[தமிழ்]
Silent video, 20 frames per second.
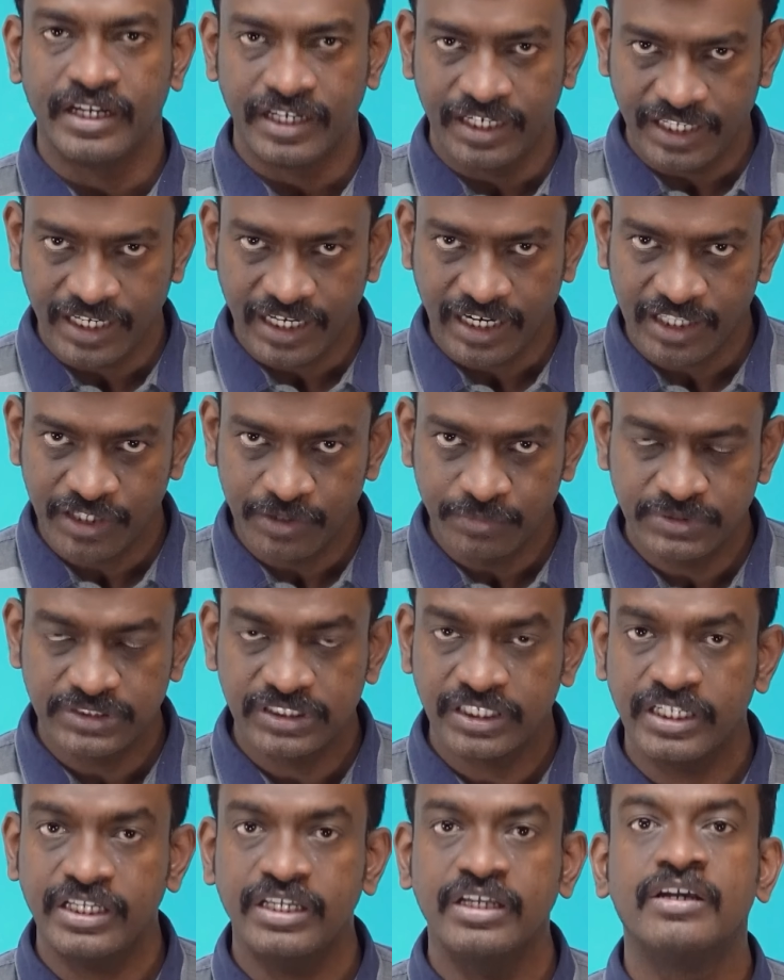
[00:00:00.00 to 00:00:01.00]
இந்தியாலேயும்
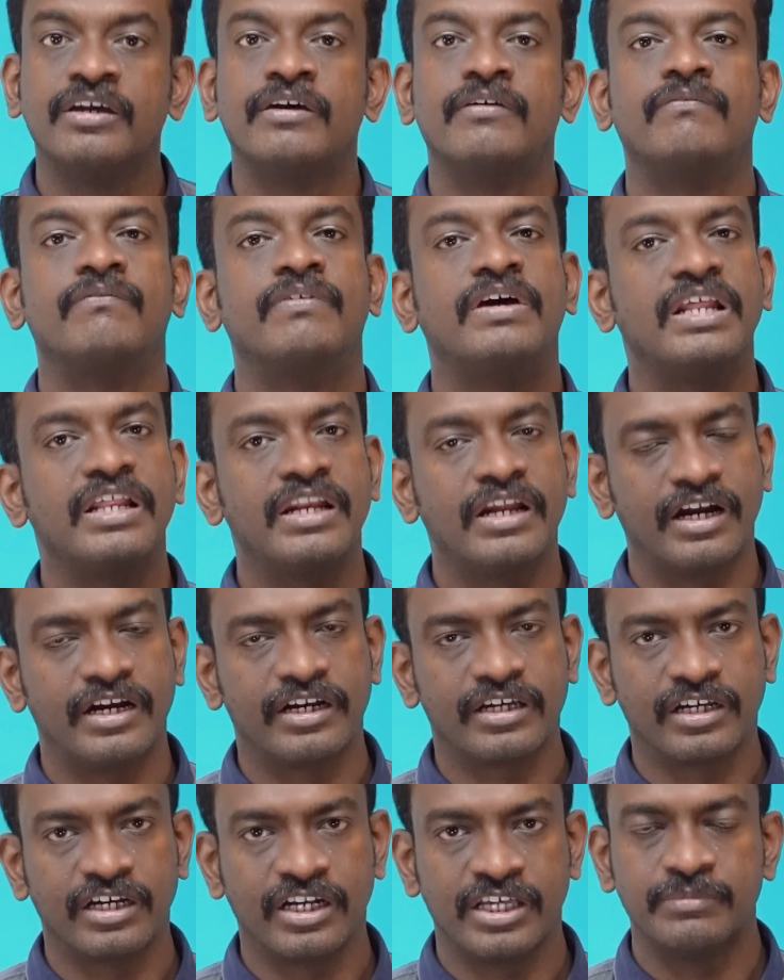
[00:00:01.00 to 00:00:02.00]
சரி
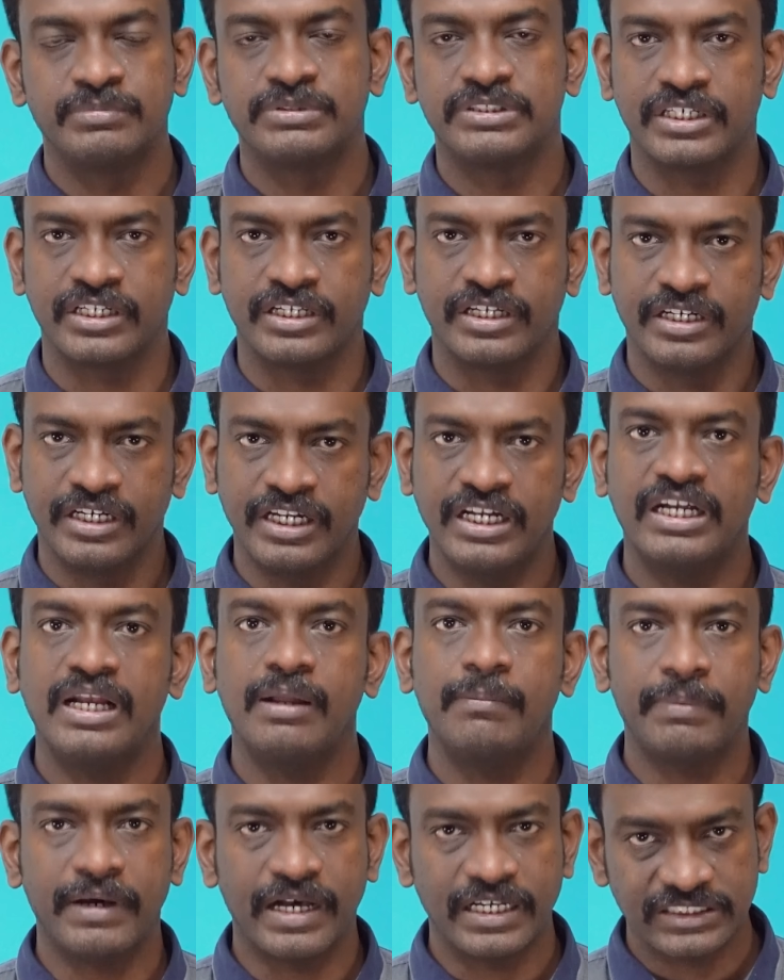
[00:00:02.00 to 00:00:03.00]
வெளிநாடுகள்லேயும் சரி
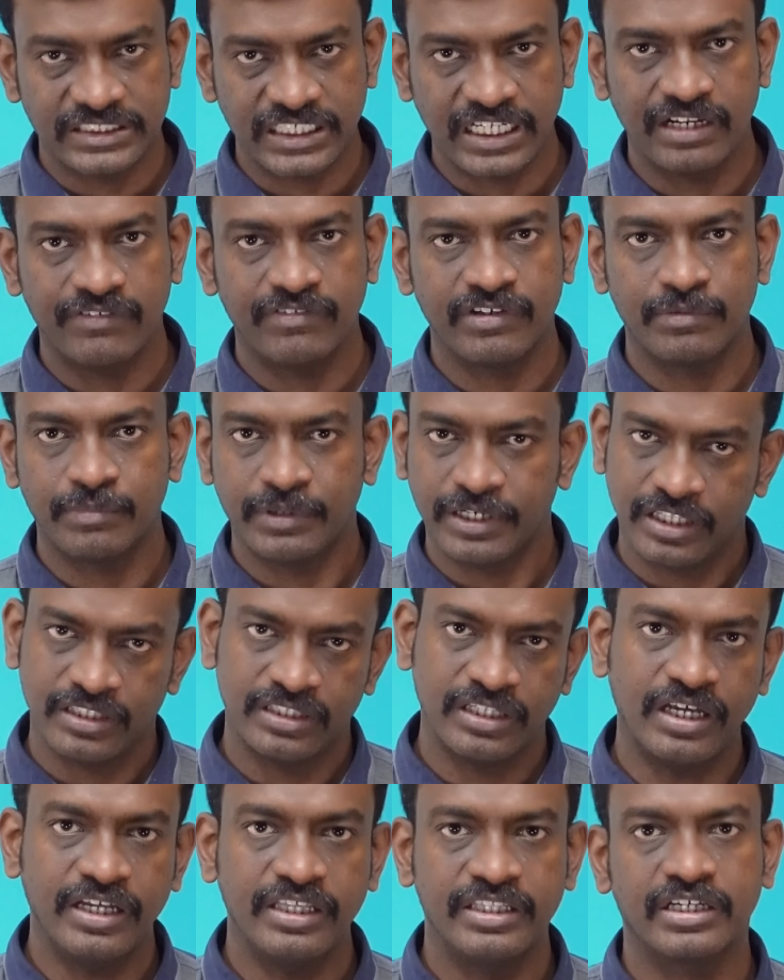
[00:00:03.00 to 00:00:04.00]
நீட்டில் பாஸ் ஆனவங்க
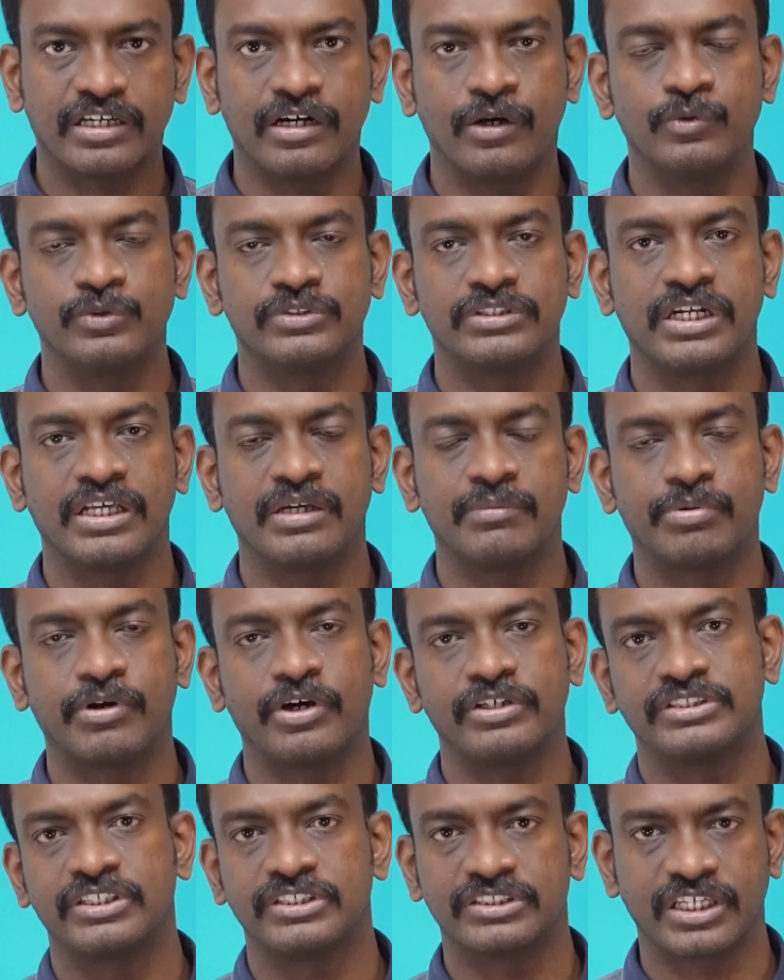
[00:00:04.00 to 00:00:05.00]
மட்டும்தான் இந்த கவுன்சிலிங்
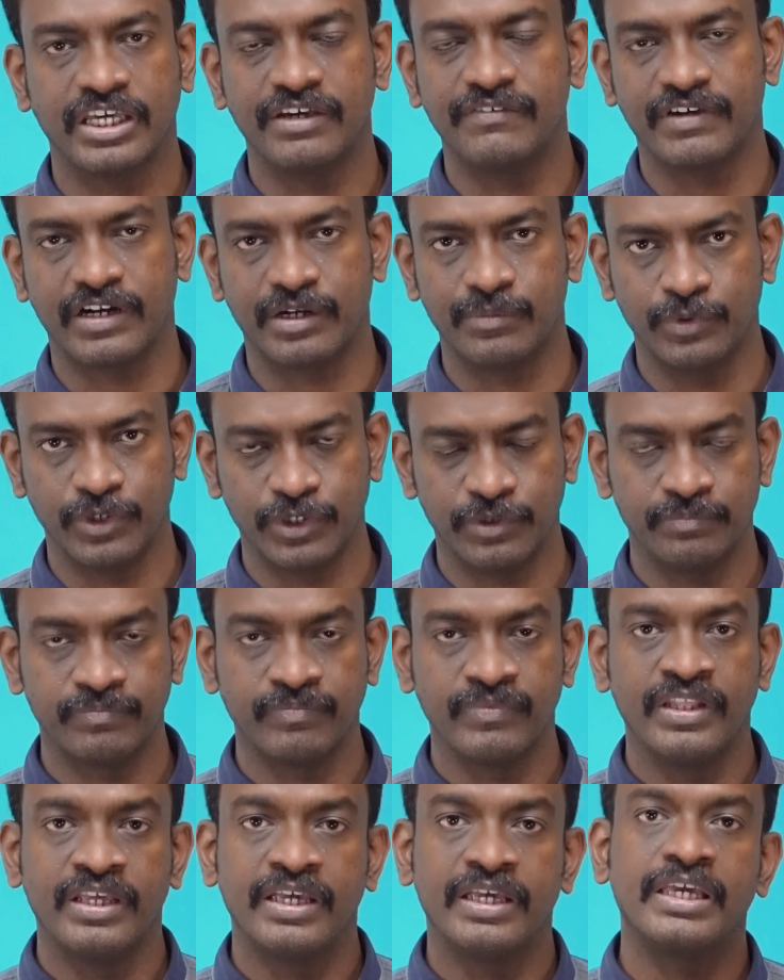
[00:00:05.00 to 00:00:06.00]
ப்ராசஸ்க்கே வர முடியும்